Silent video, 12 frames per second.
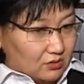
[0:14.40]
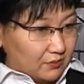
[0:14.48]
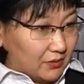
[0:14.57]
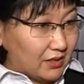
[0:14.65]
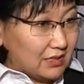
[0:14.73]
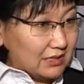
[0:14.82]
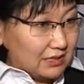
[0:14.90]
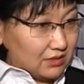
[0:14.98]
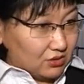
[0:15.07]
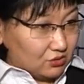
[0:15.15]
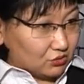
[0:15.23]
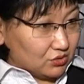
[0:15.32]

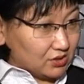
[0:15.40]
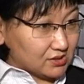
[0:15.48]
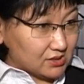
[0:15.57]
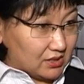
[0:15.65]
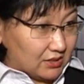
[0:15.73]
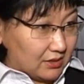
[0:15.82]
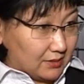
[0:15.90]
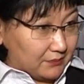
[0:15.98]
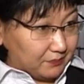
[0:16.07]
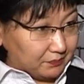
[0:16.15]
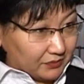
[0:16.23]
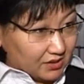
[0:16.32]
параллельно идет несколько
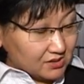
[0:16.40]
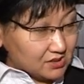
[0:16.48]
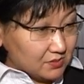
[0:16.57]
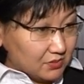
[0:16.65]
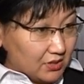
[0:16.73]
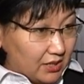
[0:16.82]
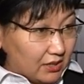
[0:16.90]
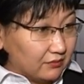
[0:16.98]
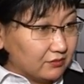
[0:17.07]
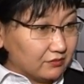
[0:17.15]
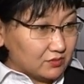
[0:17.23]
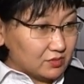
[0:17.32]

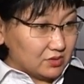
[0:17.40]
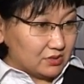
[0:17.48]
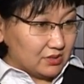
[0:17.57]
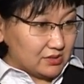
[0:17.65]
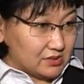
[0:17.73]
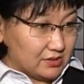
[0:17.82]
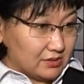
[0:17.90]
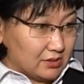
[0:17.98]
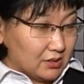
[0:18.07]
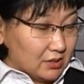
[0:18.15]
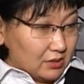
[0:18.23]
семинаров, и вы, если